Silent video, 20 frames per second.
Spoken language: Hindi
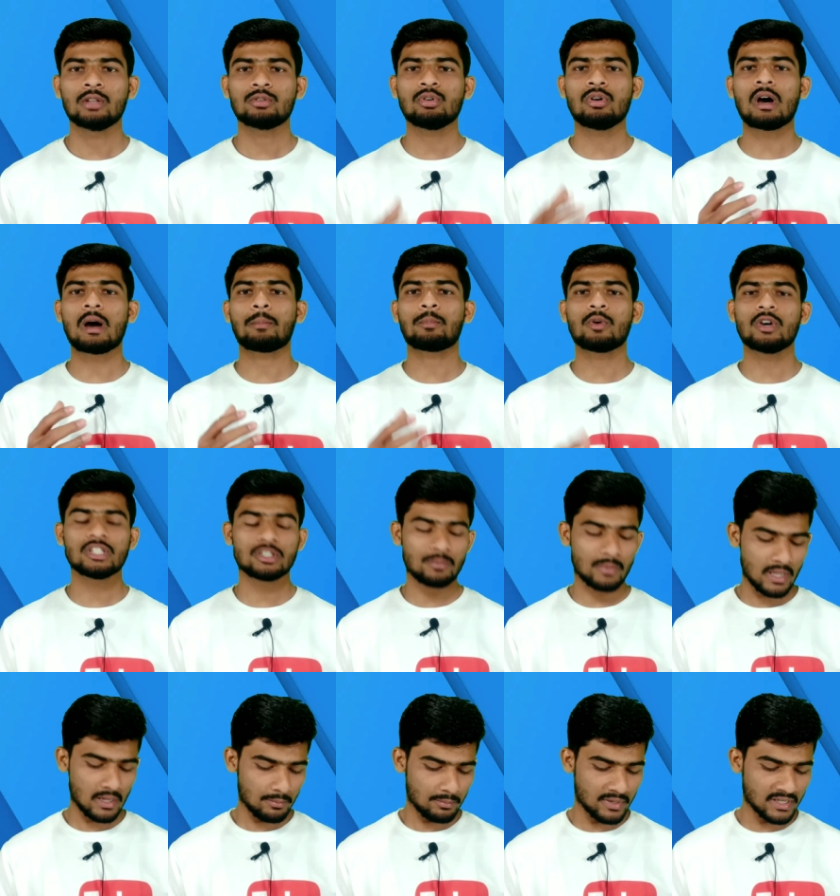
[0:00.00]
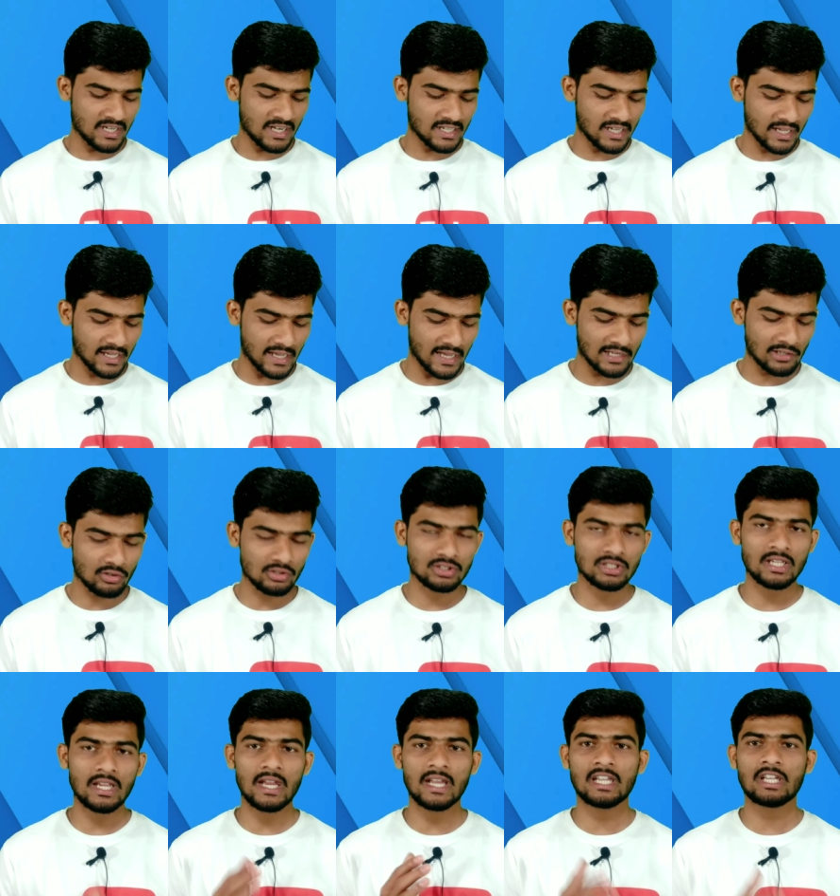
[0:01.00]
तो आपको इसमें मीडिया टेक हेलियो
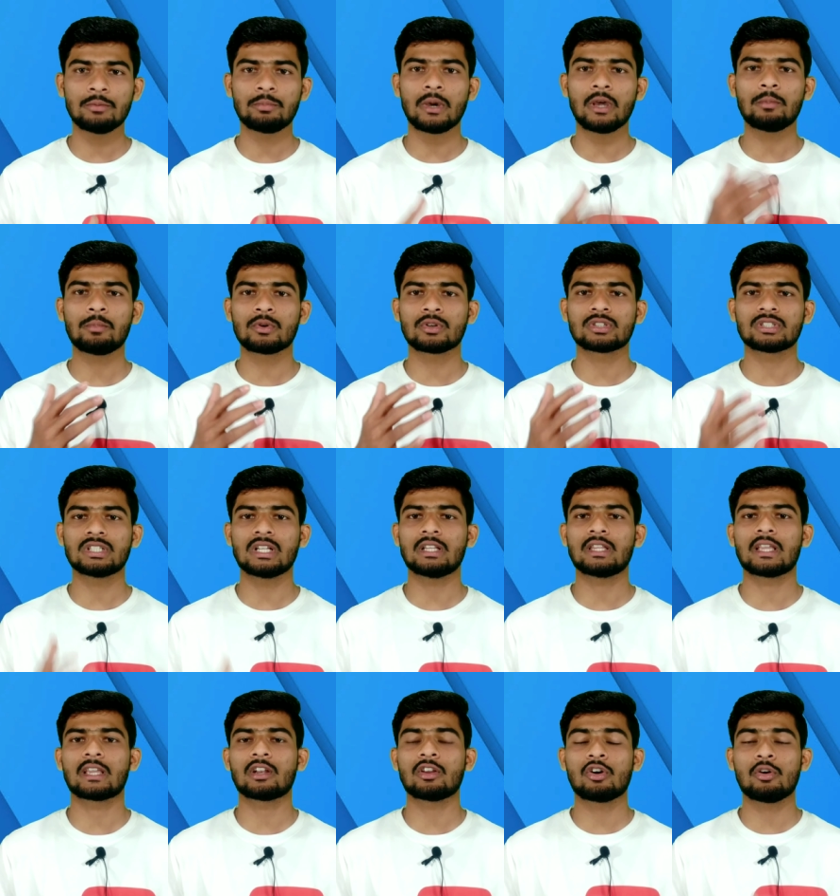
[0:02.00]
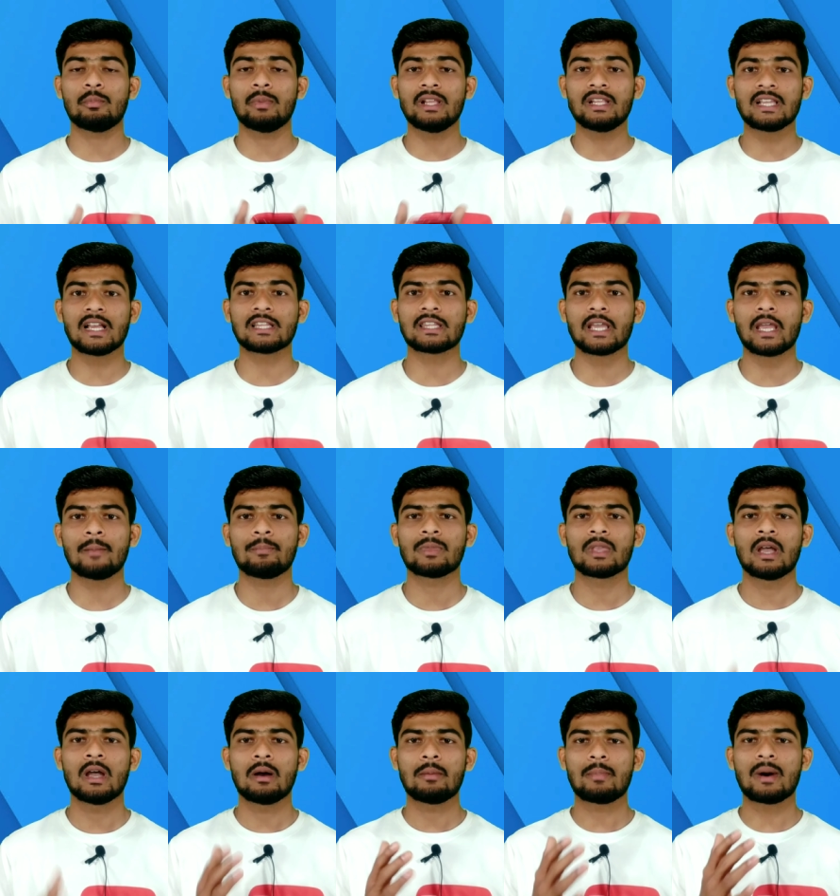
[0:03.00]
जी प्रोसेसर देखने को मिल जाता
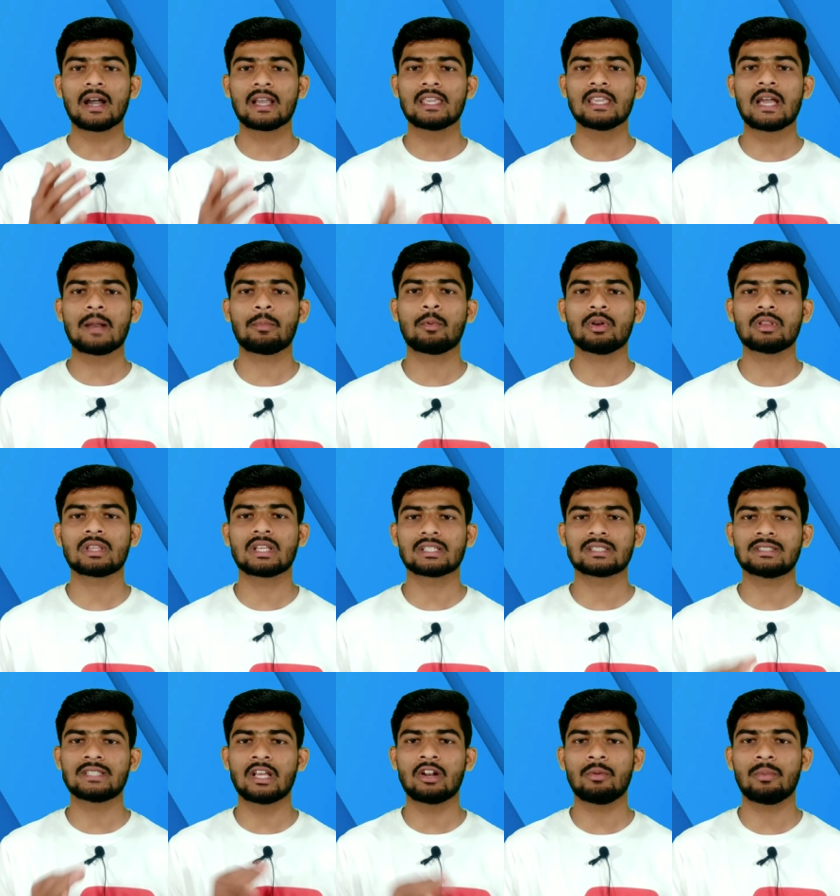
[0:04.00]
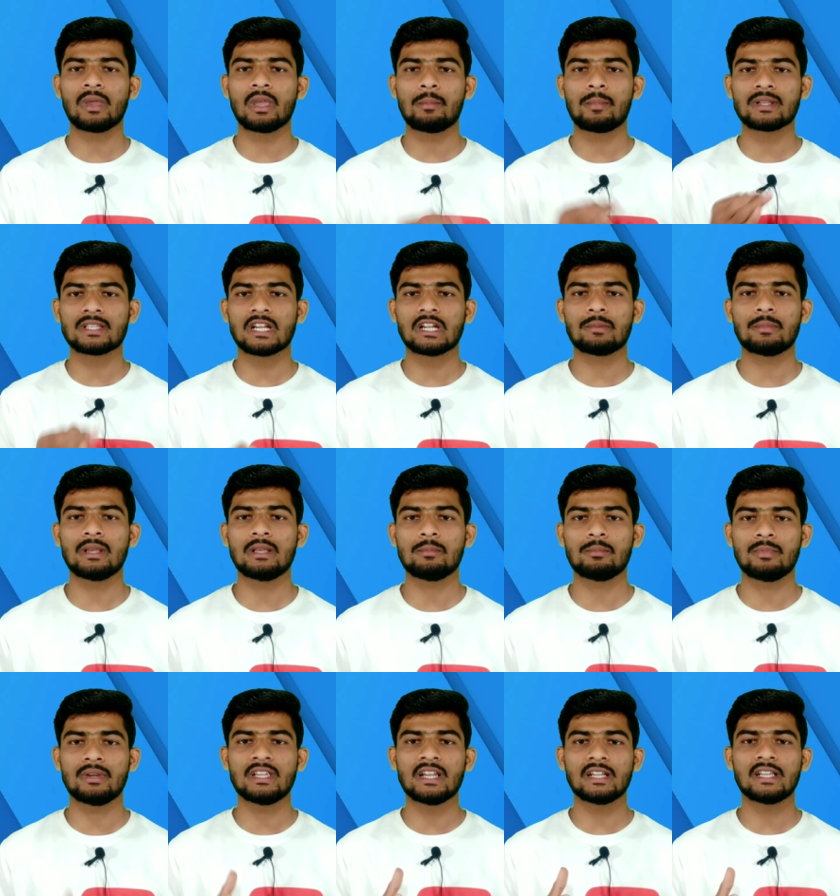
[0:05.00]
है बाकी आपको दस हज़ार रुपये के बजट
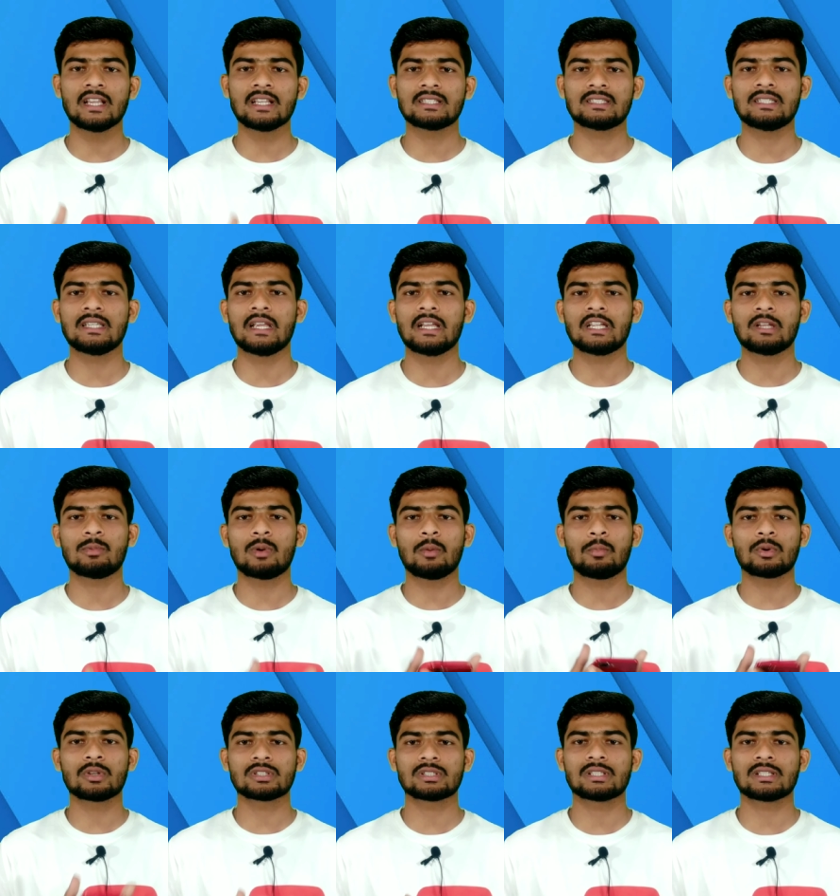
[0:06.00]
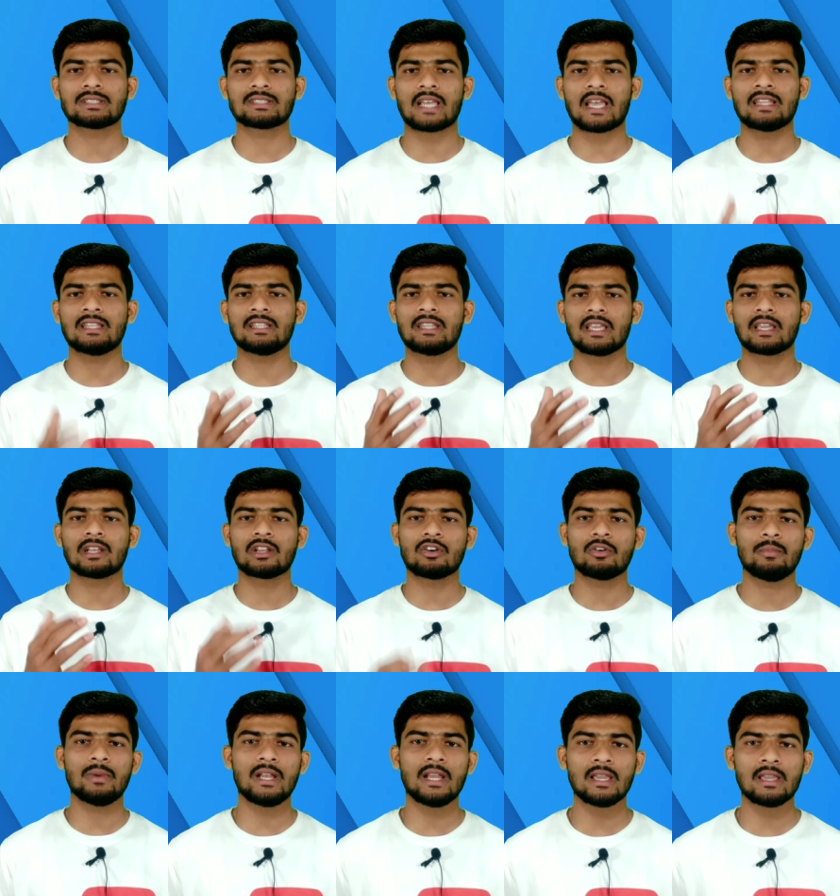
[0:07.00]
में मीडिया टेक जी प्रोसेसर शायद ही देखने
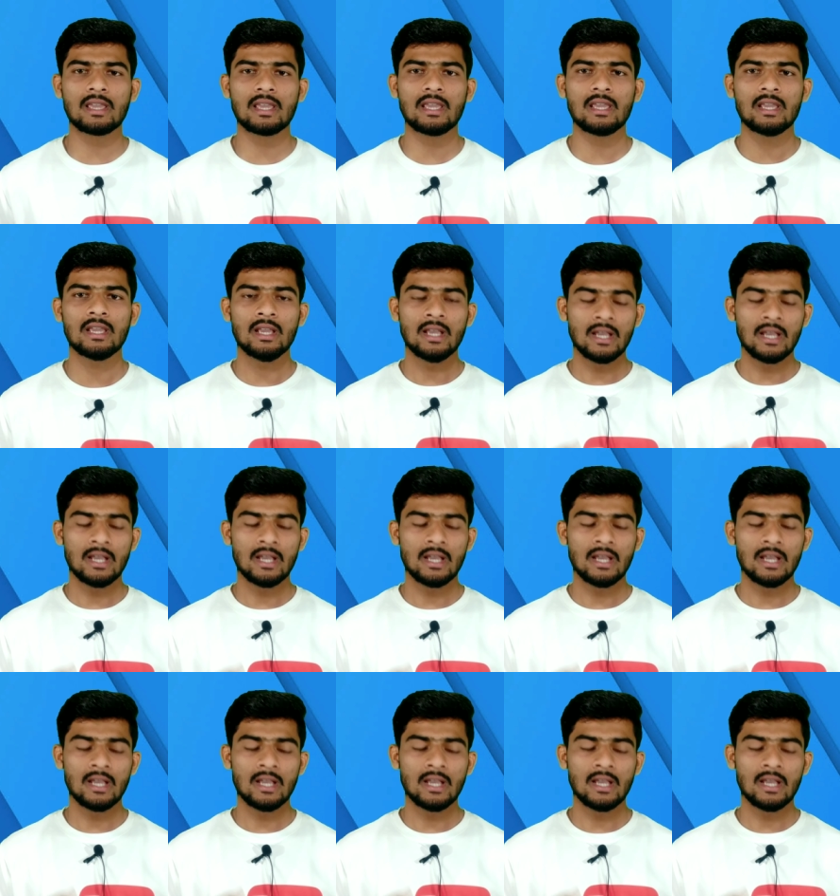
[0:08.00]
को मिलेंगे